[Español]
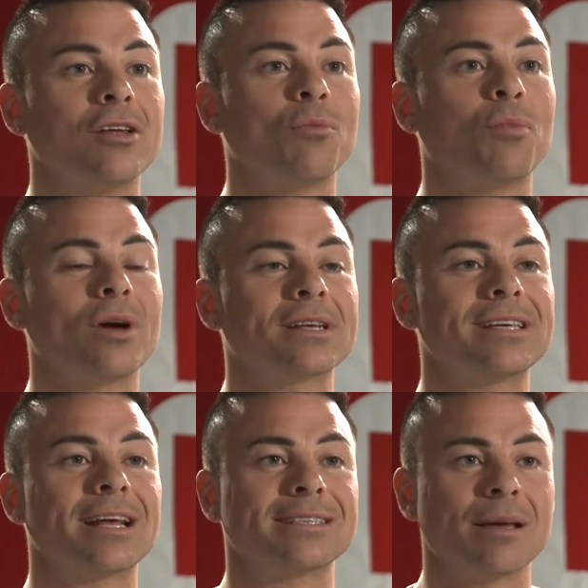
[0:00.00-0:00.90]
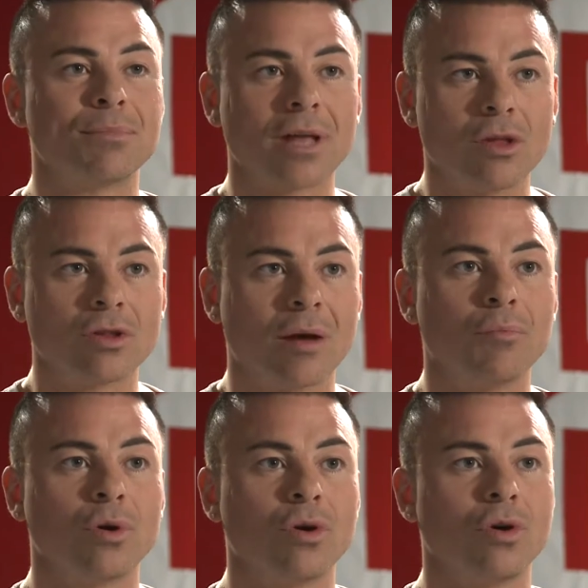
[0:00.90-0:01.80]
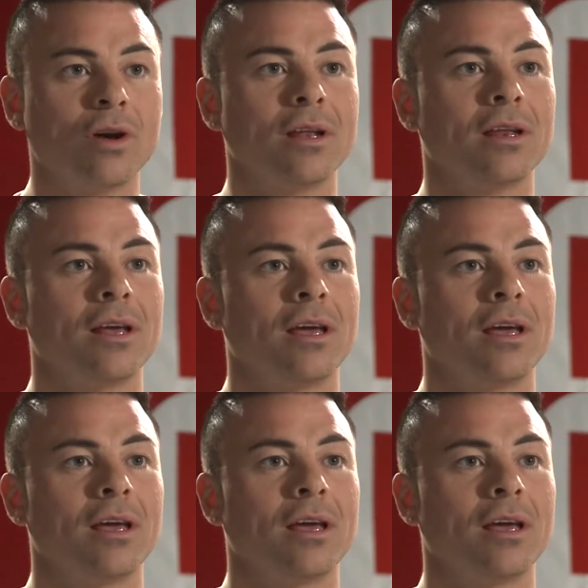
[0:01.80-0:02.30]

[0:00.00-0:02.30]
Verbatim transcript: de no poder ser aceptado tampoco en,